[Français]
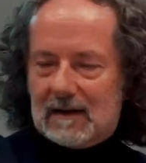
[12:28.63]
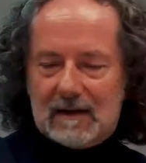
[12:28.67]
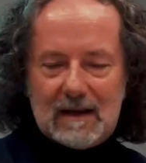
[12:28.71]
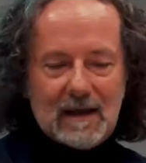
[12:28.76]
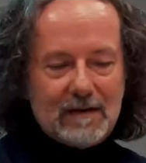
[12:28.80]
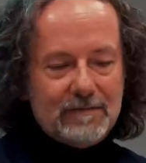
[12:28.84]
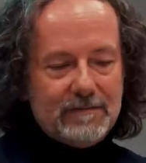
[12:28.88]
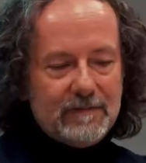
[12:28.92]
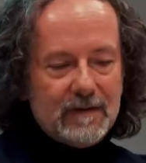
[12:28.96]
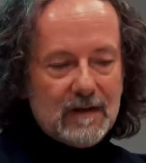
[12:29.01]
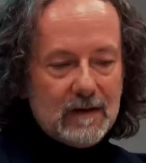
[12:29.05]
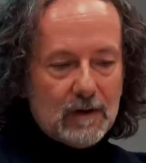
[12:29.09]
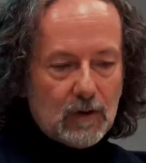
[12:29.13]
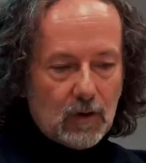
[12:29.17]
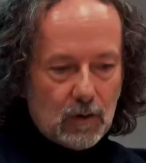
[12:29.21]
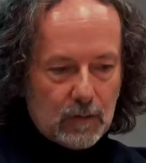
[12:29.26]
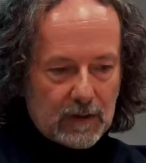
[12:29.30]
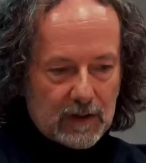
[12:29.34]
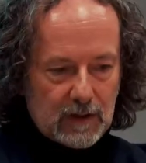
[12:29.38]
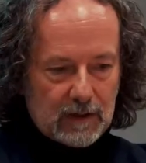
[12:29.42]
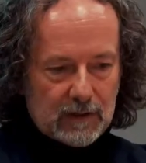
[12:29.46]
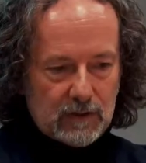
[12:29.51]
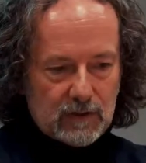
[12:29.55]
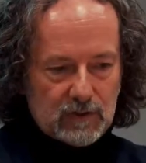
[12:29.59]
la ville
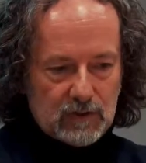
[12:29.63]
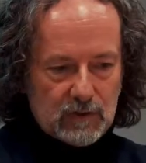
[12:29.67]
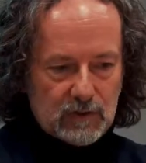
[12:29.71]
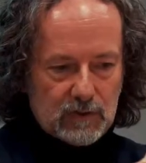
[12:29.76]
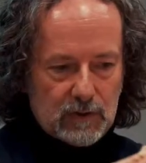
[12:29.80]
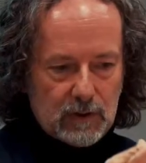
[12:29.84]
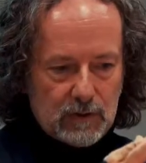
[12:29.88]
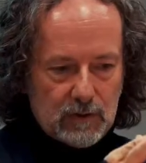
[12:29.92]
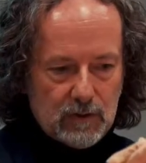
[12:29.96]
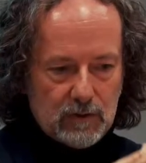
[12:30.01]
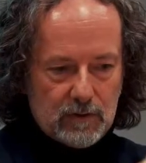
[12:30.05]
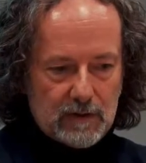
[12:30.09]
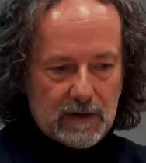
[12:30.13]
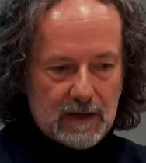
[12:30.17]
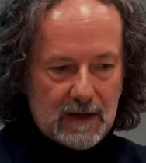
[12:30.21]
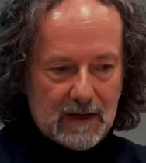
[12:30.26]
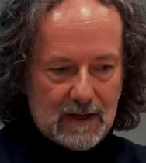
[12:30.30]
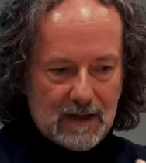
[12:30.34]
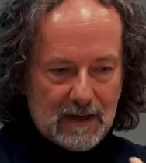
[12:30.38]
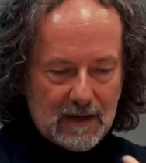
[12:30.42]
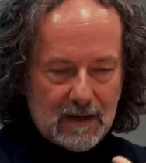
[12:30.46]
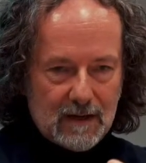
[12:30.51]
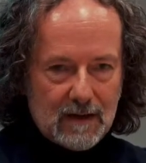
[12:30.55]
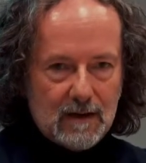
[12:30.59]
comme quelque chose de
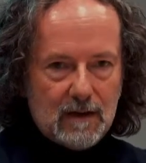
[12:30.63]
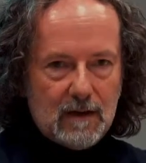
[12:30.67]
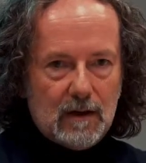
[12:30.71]
donné,